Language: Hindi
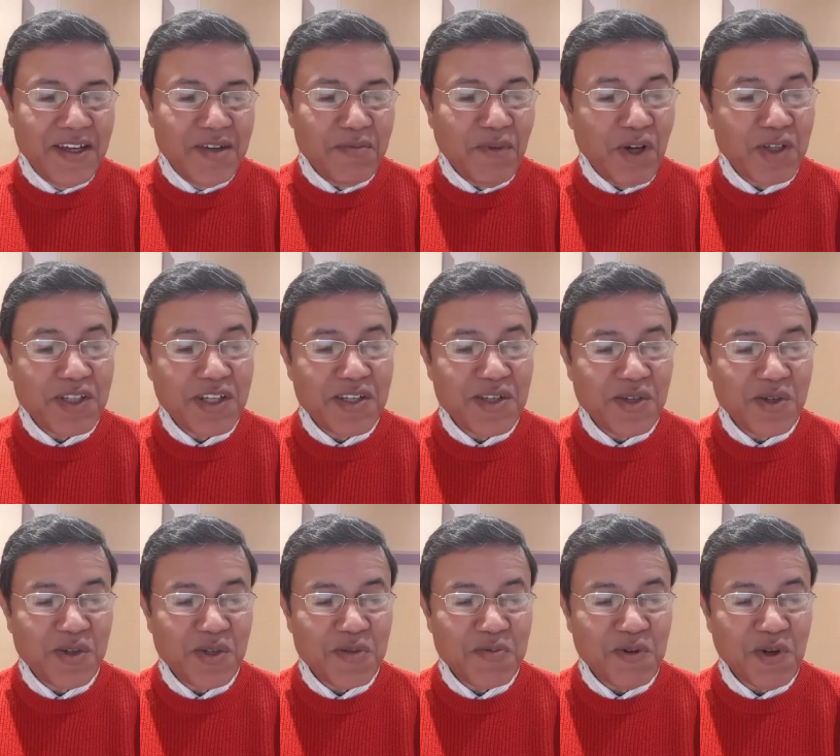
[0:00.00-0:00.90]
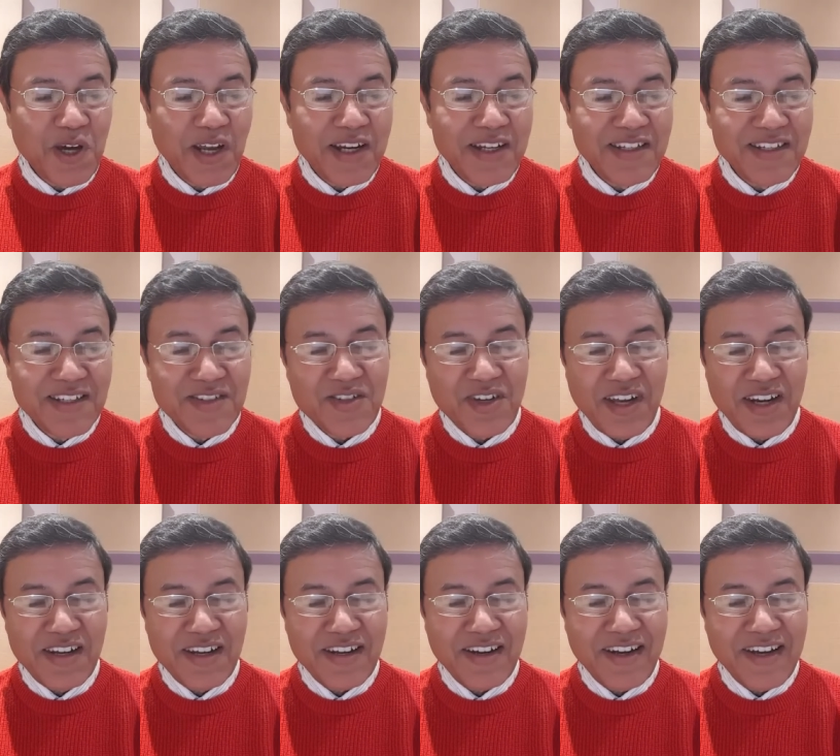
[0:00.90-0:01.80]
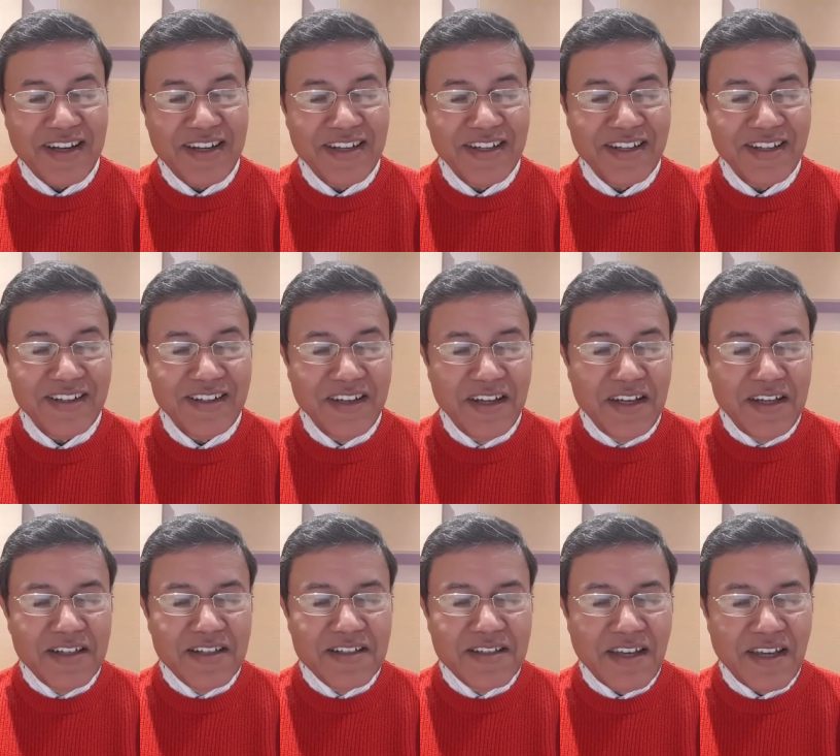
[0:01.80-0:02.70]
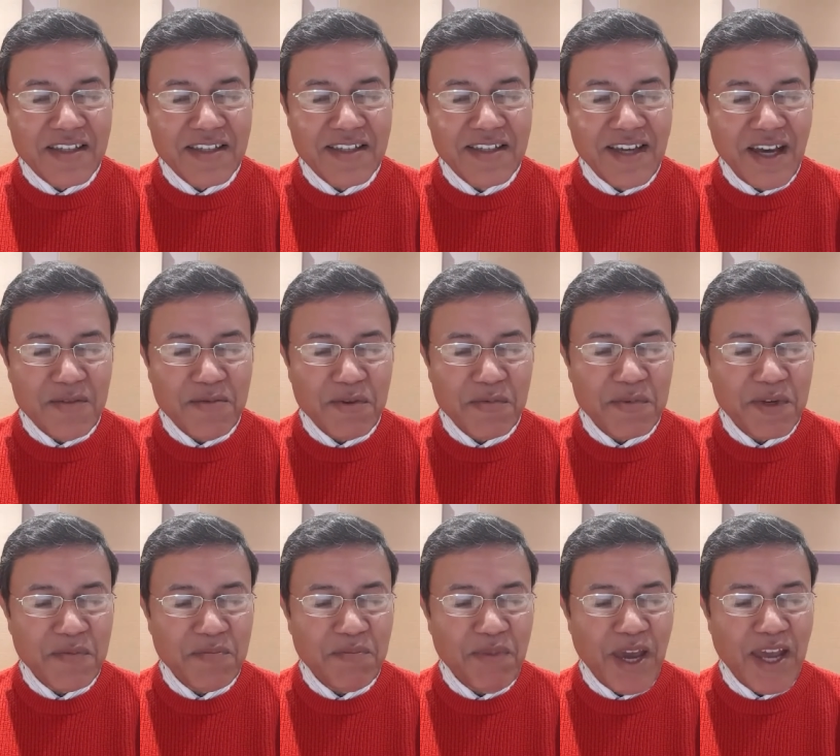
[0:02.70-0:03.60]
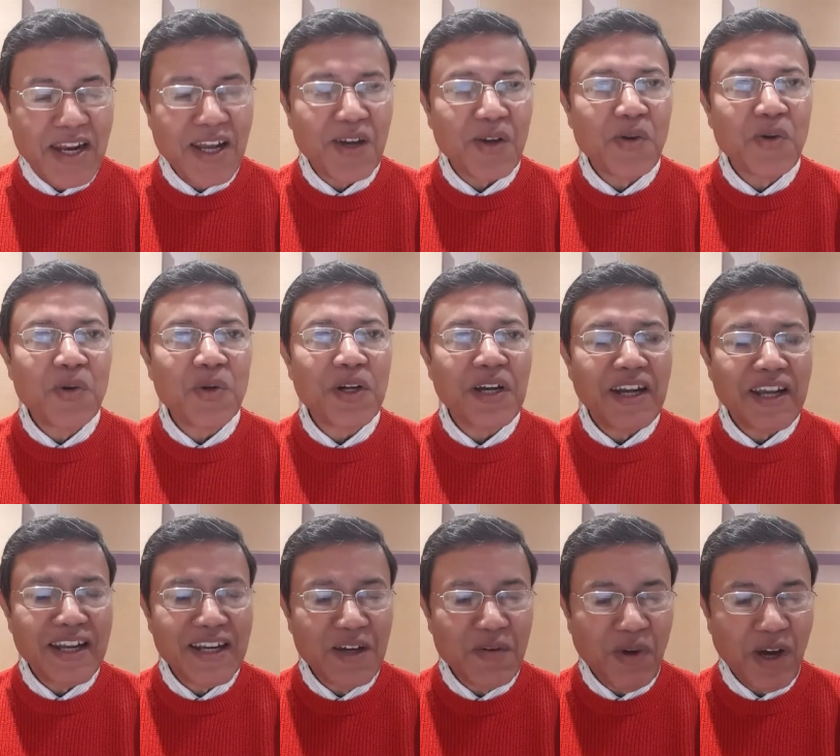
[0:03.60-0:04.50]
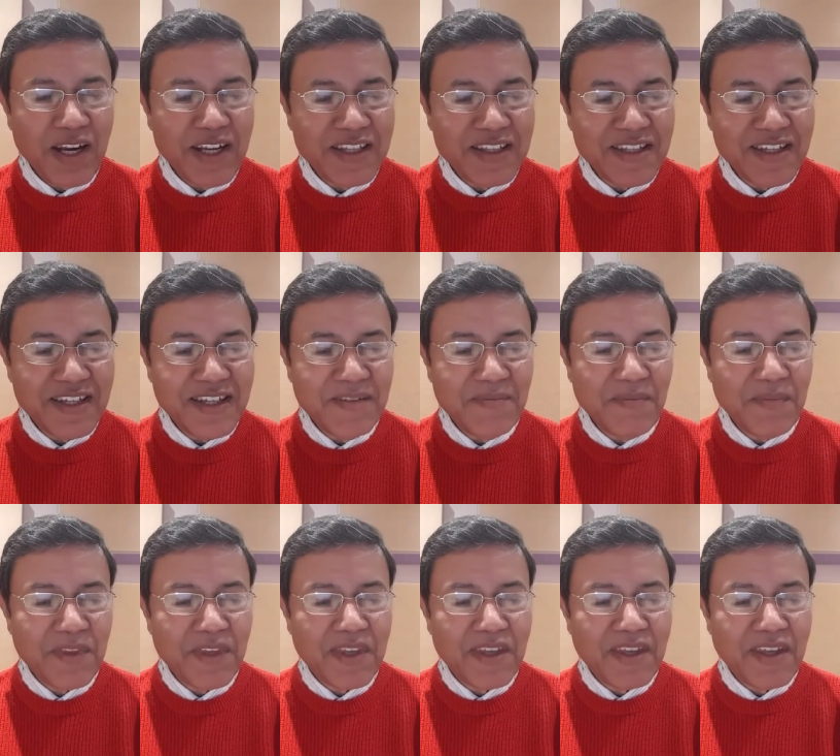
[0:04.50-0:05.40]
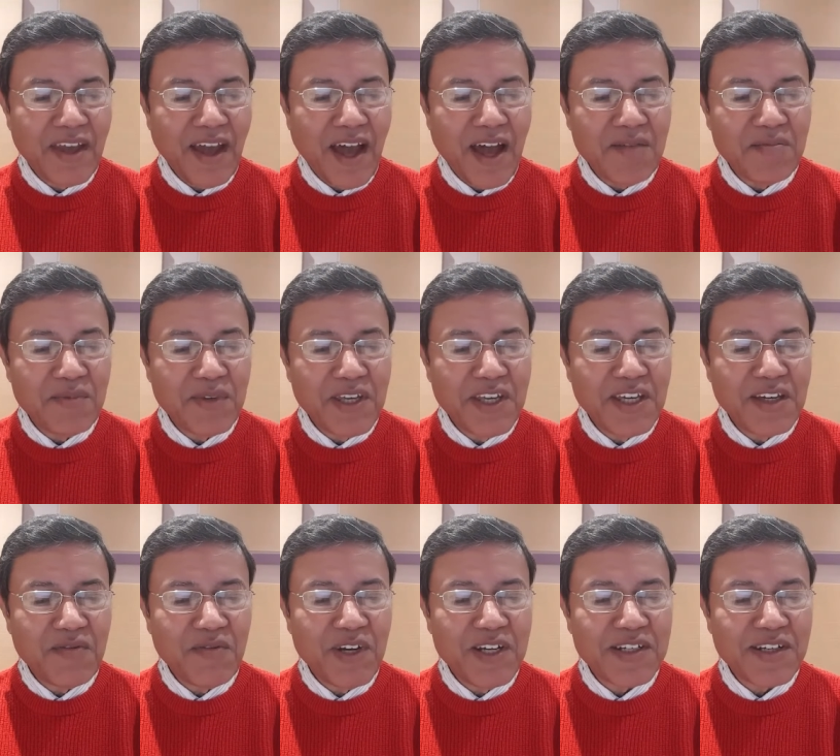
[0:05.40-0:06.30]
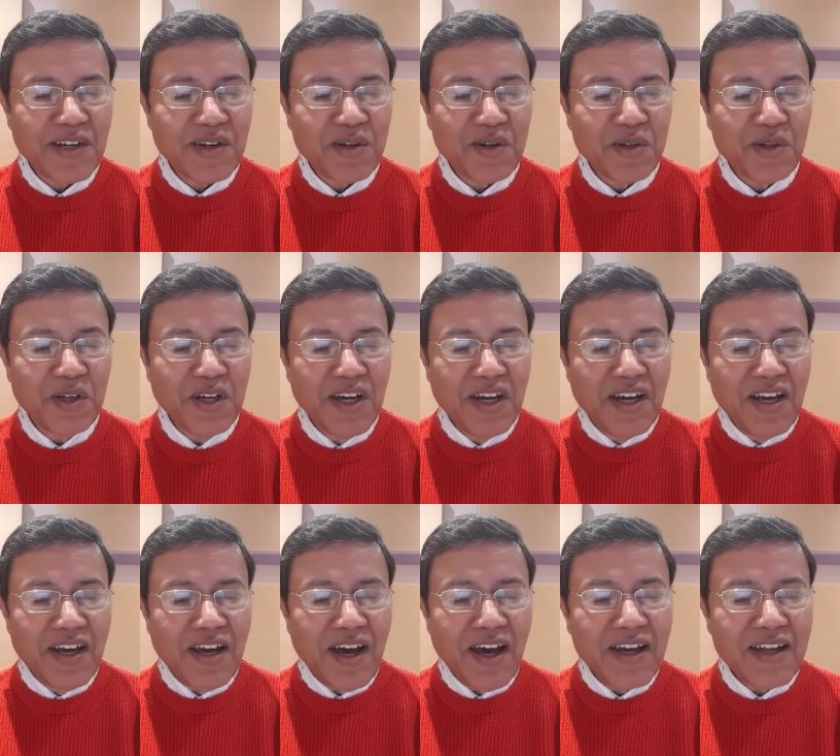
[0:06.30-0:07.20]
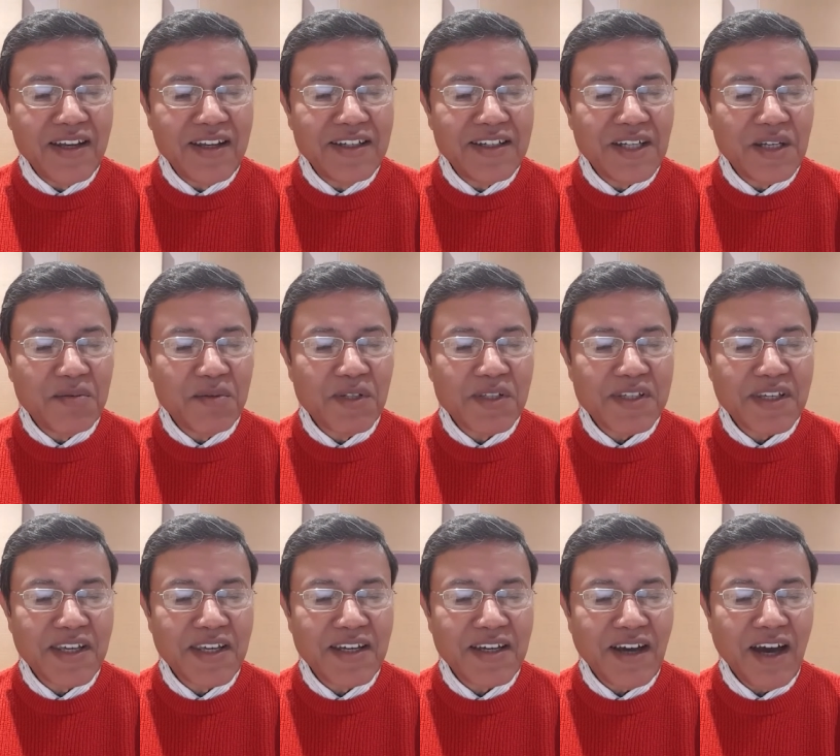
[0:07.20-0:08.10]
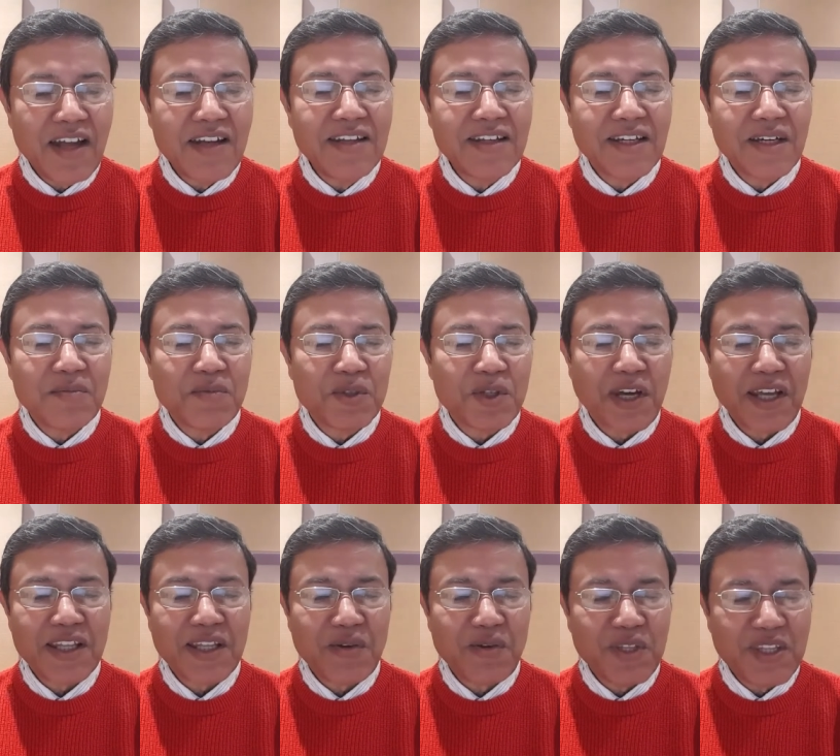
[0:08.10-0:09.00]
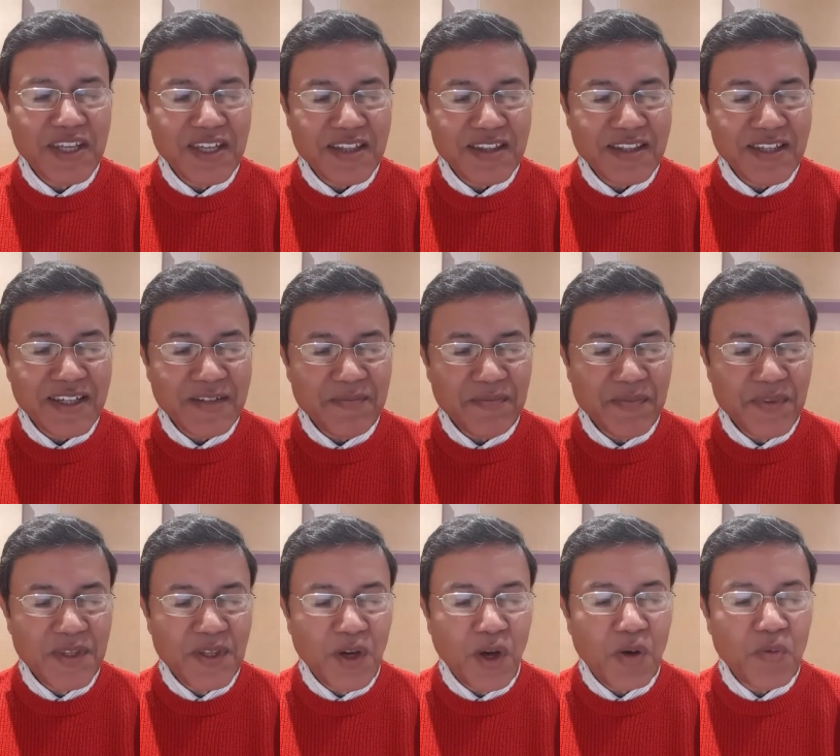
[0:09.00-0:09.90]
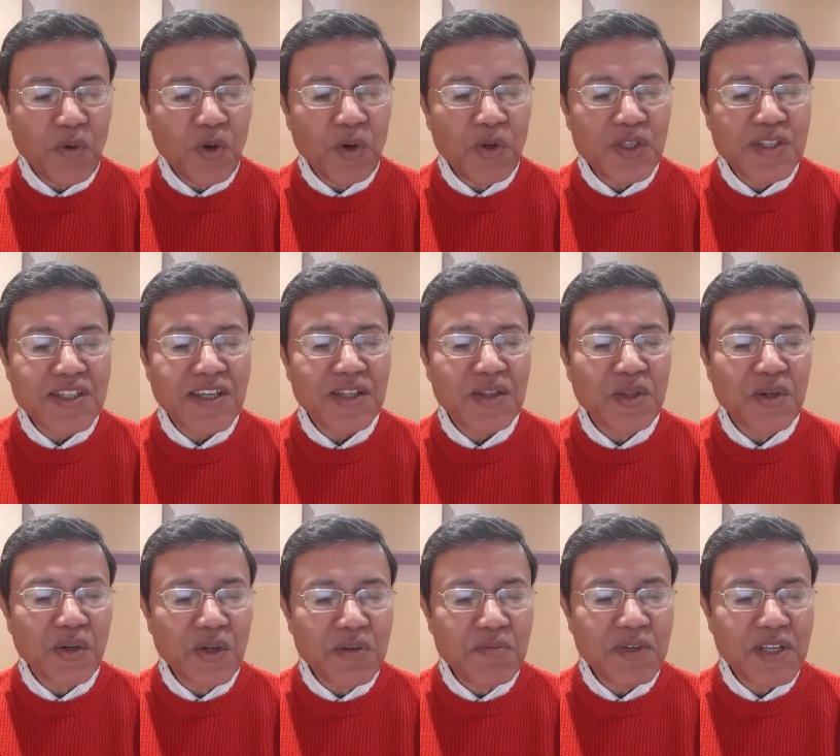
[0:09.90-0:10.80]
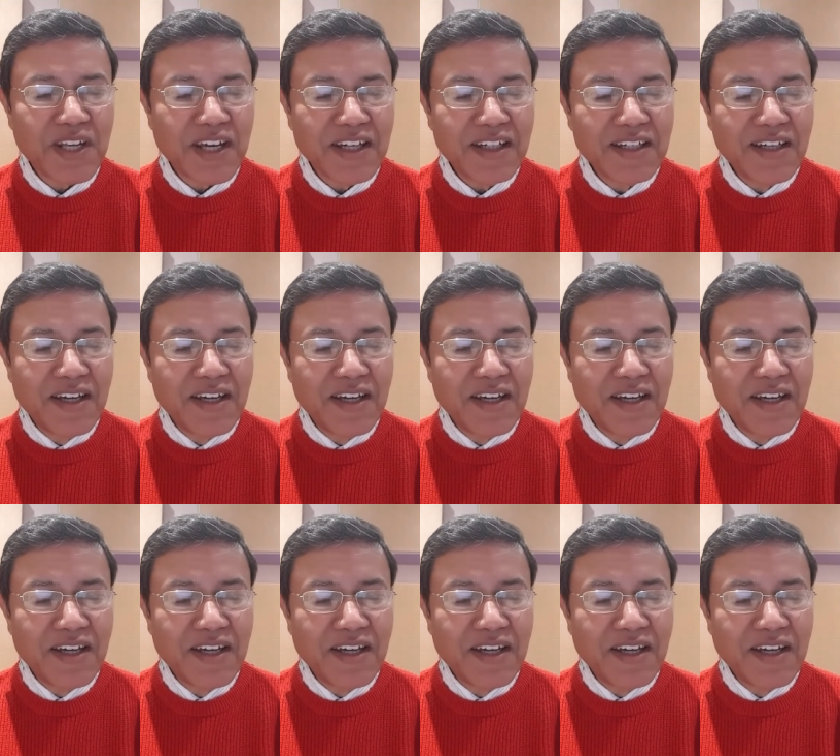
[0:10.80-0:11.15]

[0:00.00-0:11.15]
बहुत अच्छी खुशबू आ रही है अच्छा लग रहा है लेकिन जैसे ही आप अपना पहला घूंट लेने वाले थे आप एक वेटर को अगली टेबल से खाली कप उठाते हुए देखते हैं और वो इसे धोए बिना